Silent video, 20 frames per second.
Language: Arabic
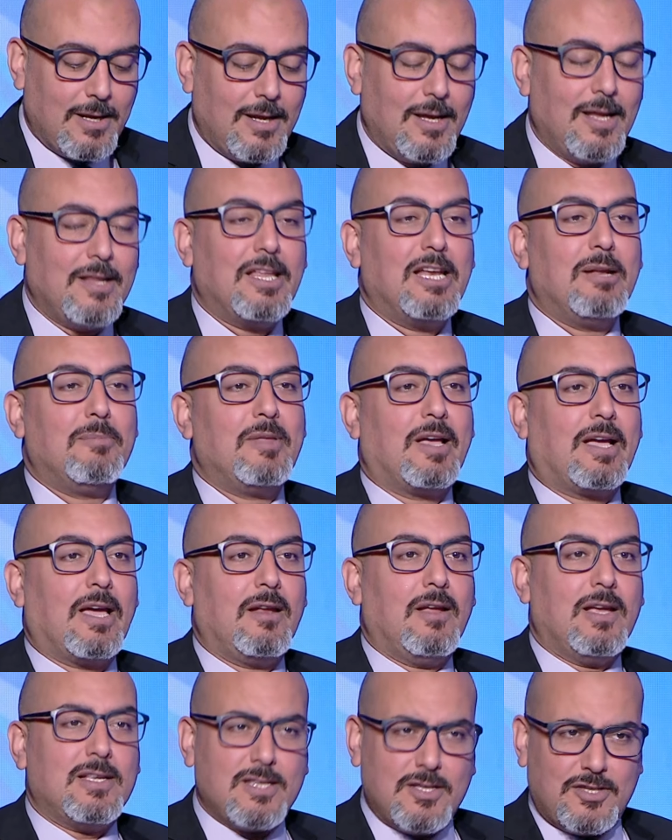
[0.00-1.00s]
هي دي اللي
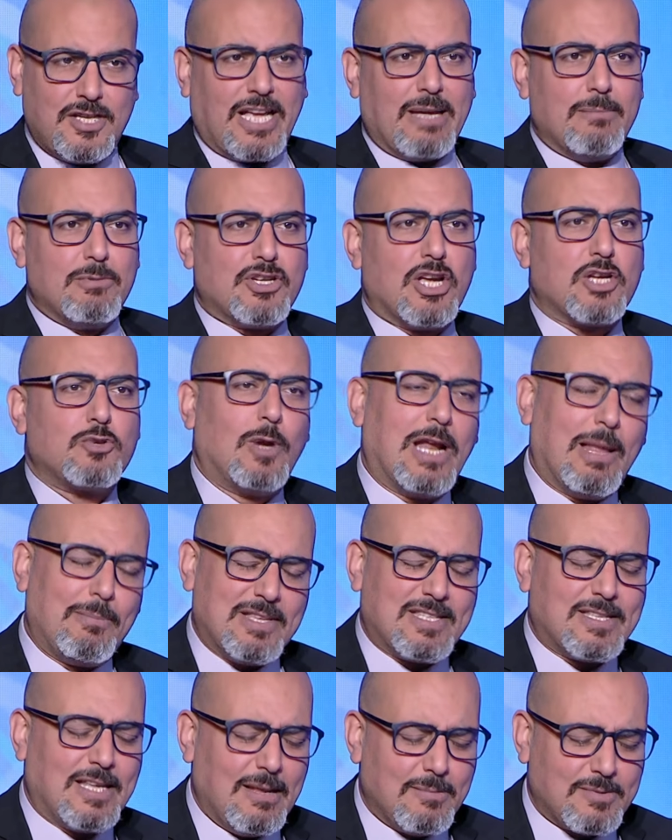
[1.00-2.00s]
بنتكلم حسين زكي مش اشول عبد
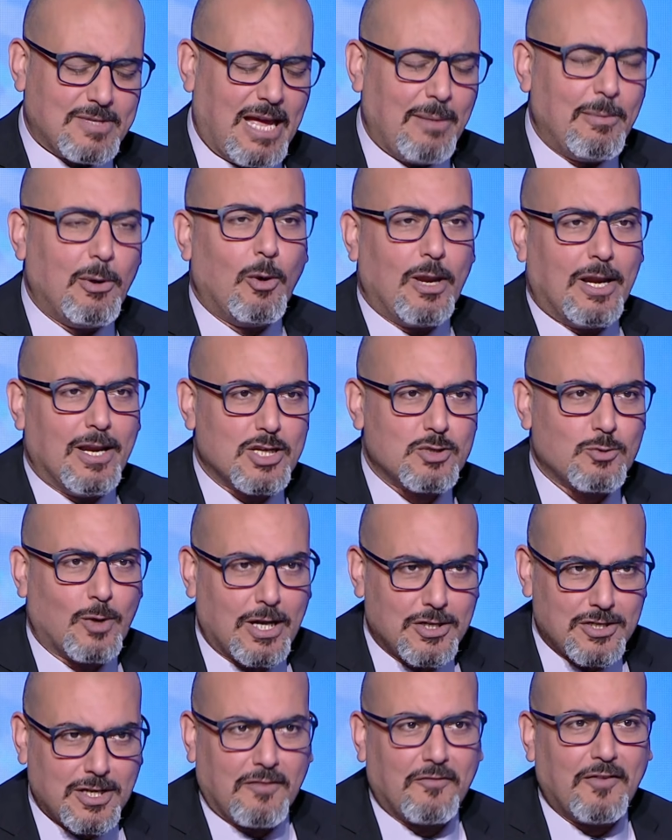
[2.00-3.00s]
السلام صاحبي هو اللي
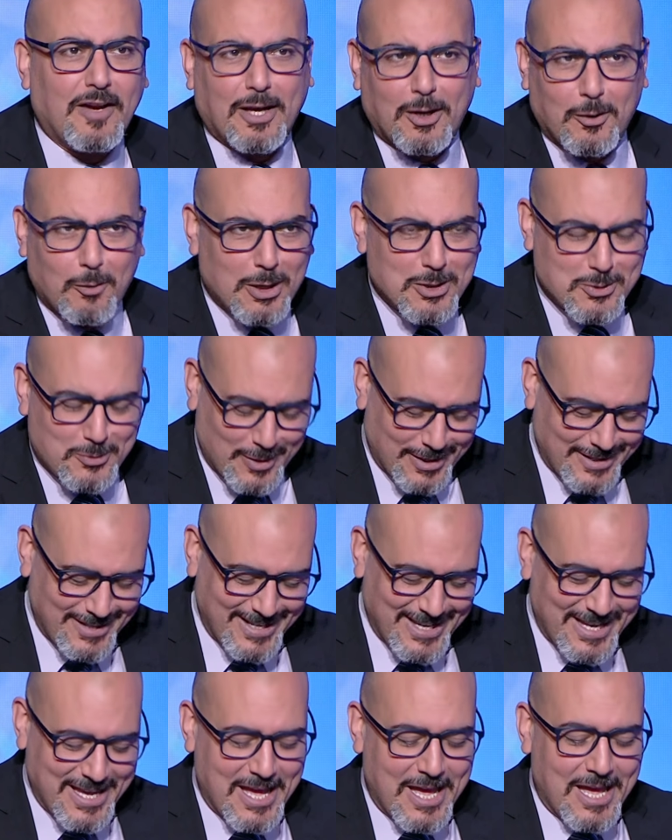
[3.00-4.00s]
اشول عشان آه. انا فاكر ان هو اشول أوه.
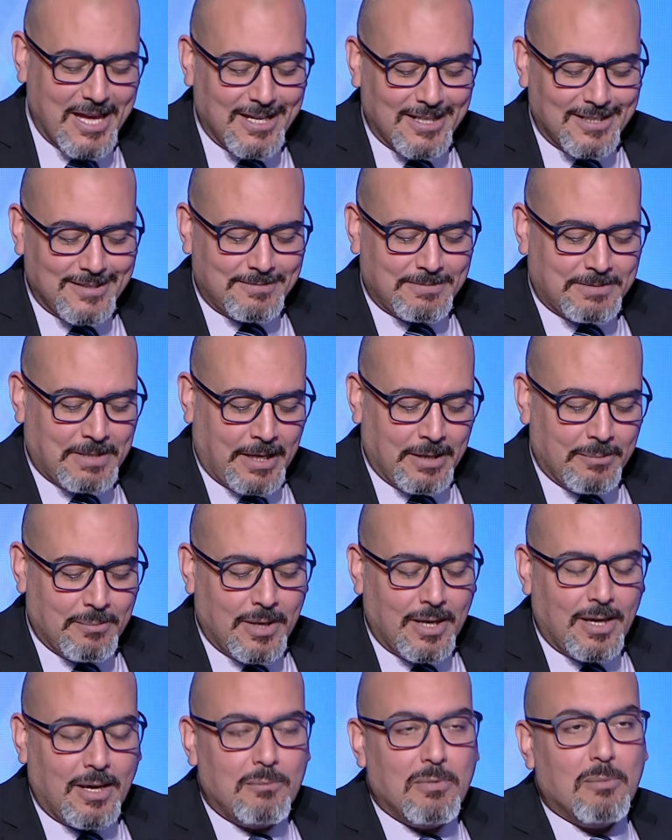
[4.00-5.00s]
آه. طيب
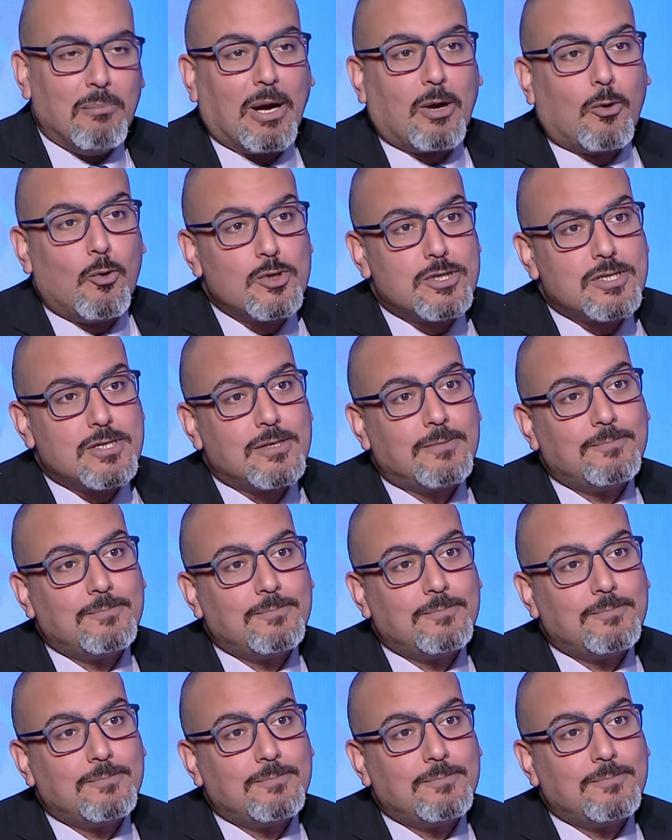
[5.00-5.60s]
من بكوس